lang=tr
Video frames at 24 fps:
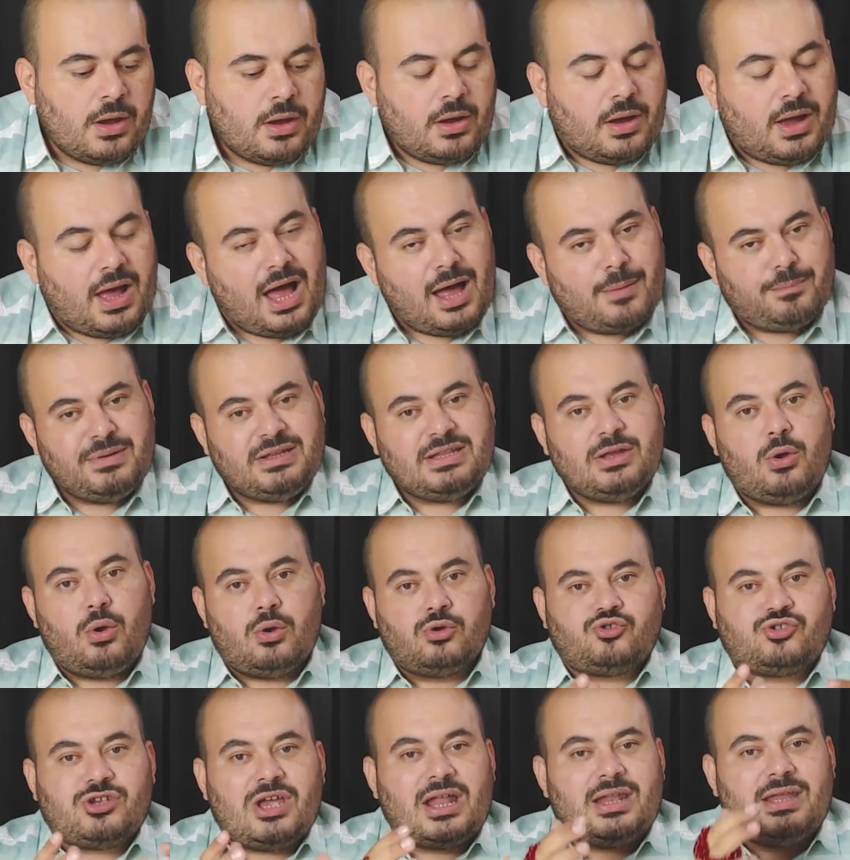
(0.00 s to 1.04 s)
Ha bir de
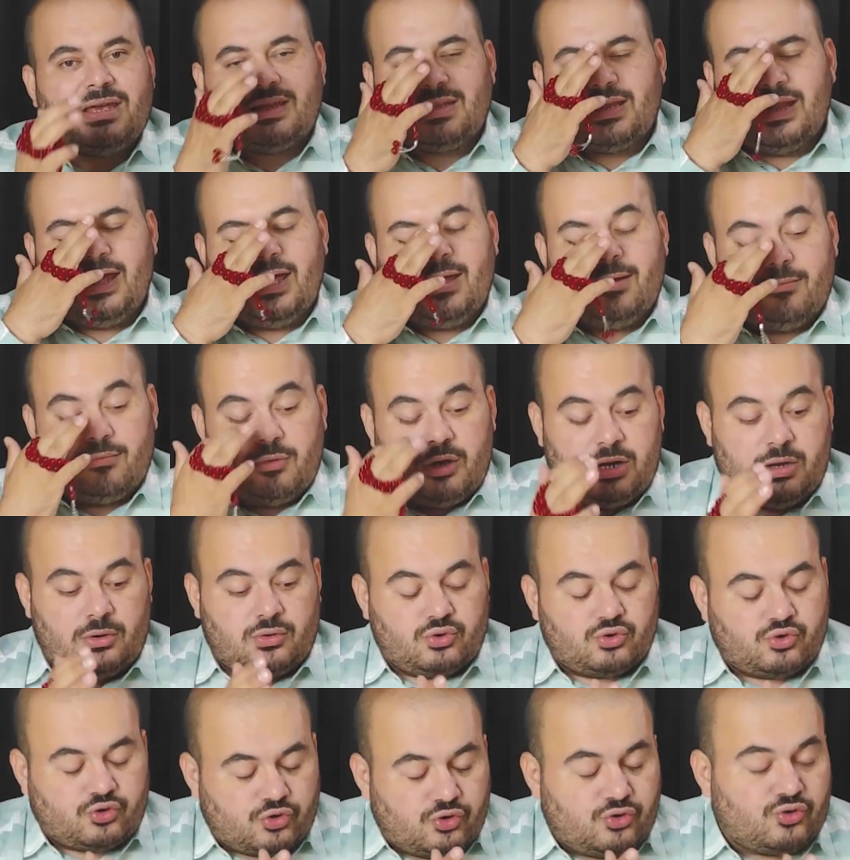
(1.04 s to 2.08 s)
özellikle böyle
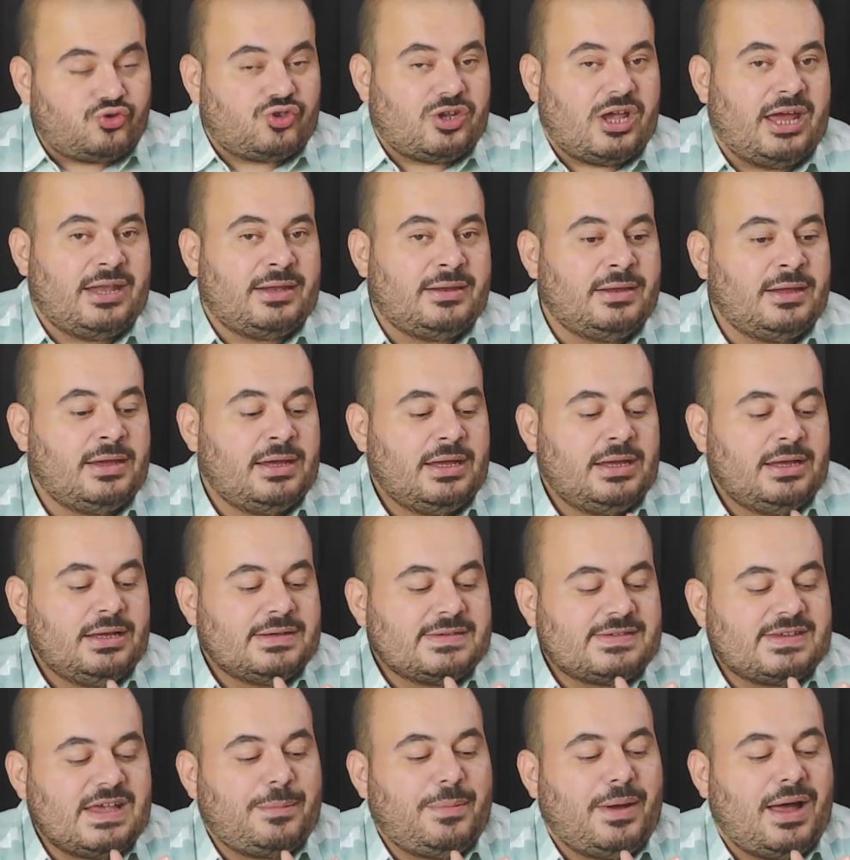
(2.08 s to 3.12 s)
hususen
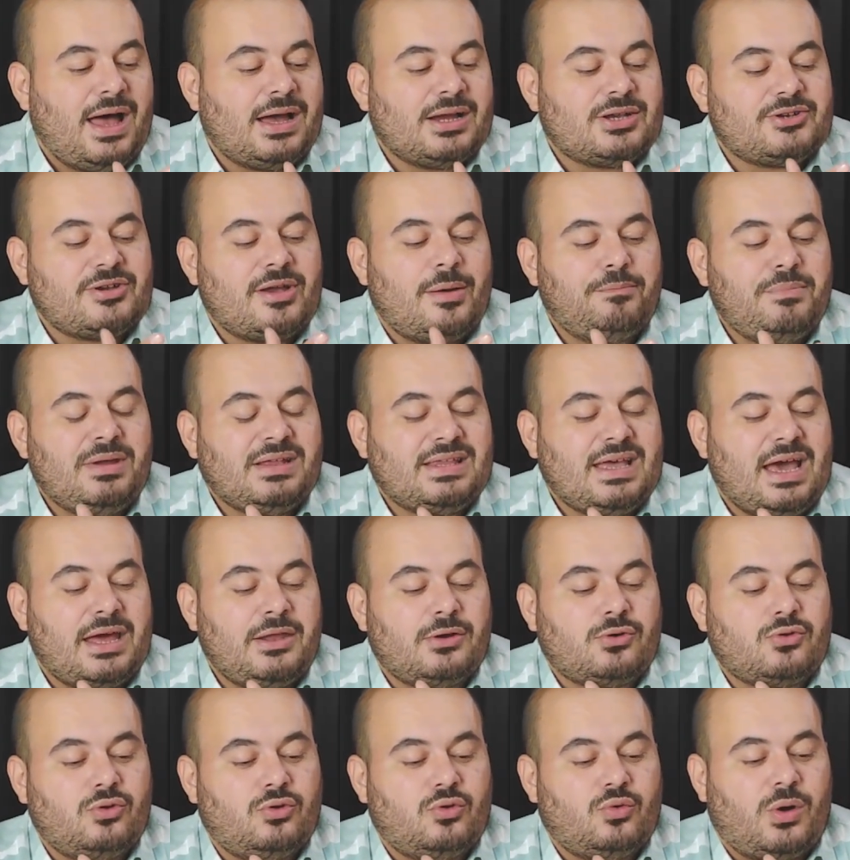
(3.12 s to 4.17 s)
sabah akşam bir
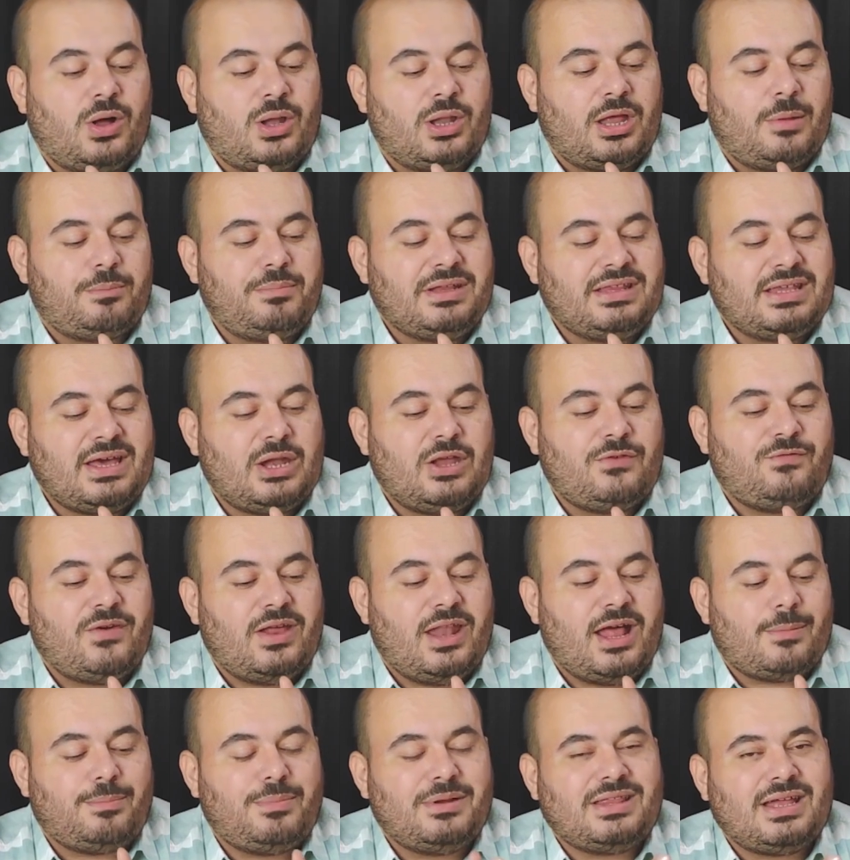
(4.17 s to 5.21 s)
tane kulüvallah, bir tane
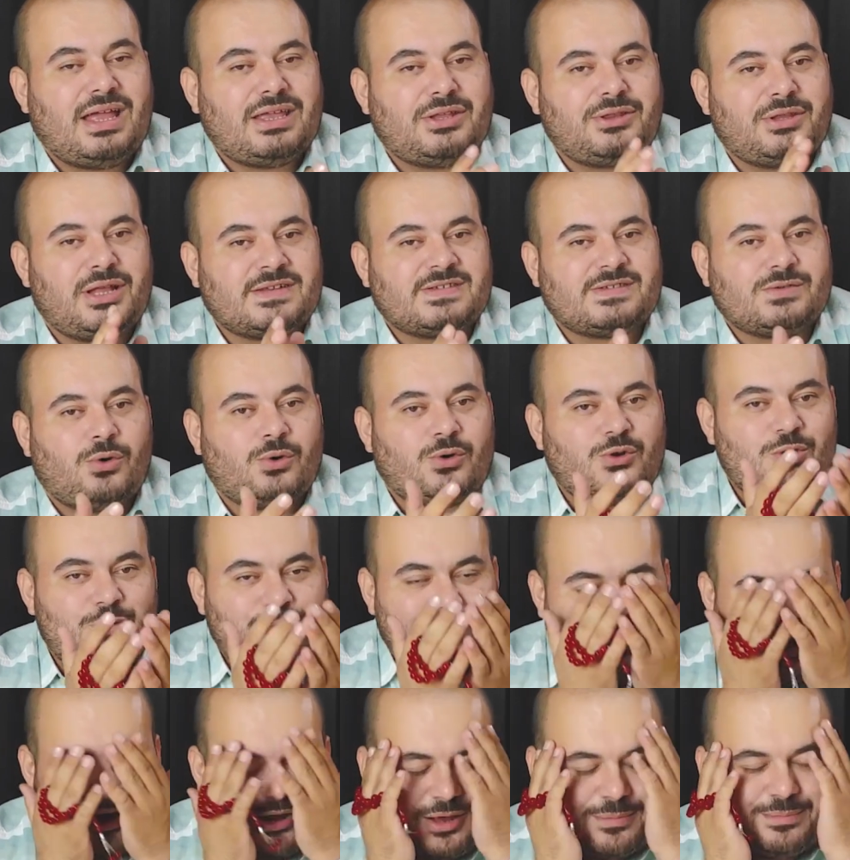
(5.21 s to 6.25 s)
felak, bir tane nas
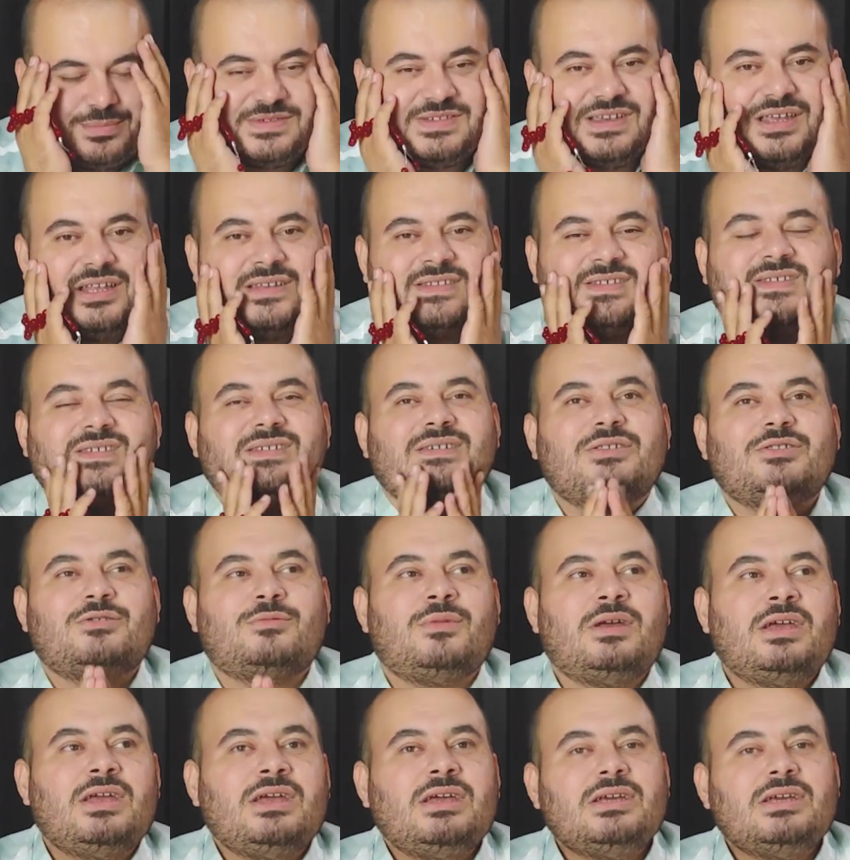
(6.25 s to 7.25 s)
okuyup ya Rabbi sana sığındım.